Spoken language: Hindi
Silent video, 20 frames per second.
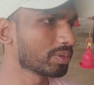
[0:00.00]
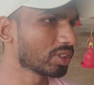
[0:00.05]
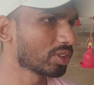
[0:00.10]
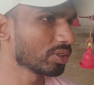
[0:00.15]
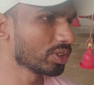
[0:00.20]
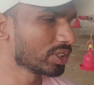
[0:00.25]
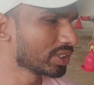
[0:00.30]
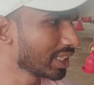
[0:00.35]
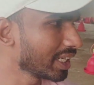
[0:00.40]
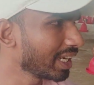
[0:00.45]

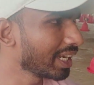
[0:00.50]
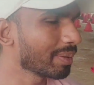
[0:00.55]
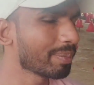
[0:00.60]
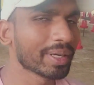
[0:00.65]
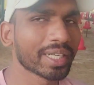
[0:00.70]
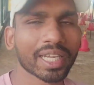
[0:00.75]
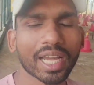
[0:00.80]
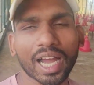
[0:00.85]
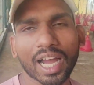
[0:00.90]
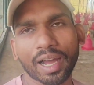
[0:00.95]
तो इसीलिए
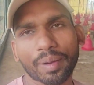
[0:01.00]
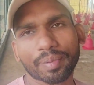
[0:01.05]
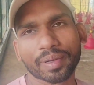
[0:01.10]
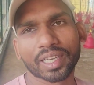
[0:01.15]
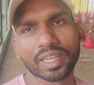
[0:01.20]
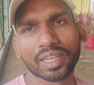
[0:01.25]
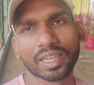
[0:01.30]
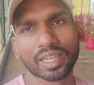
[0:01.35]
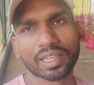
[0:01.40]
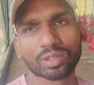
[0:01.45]
भैया
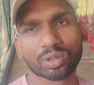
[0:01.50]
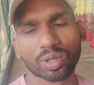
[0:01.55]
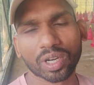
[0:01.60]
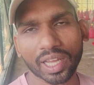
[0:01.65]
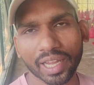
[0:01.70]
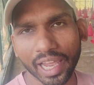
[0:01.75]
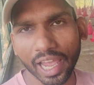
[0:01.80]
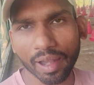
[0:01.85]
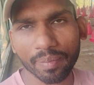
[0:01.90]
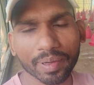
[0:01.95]
आपकी
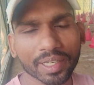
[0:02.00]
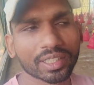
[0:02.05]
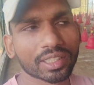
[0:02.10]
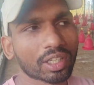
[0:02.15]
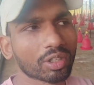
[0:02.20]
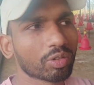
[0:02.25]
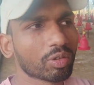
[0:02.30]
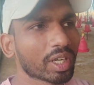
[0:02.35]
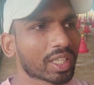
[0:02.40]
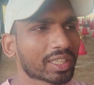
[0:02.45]
थोड़ा हेल्प की
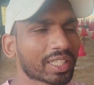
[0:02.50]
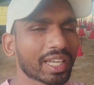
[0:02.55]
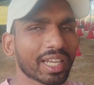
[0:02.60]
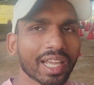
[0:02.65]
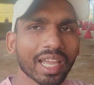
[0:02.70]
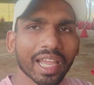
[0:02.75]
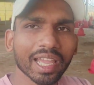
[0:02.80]
जरूरत है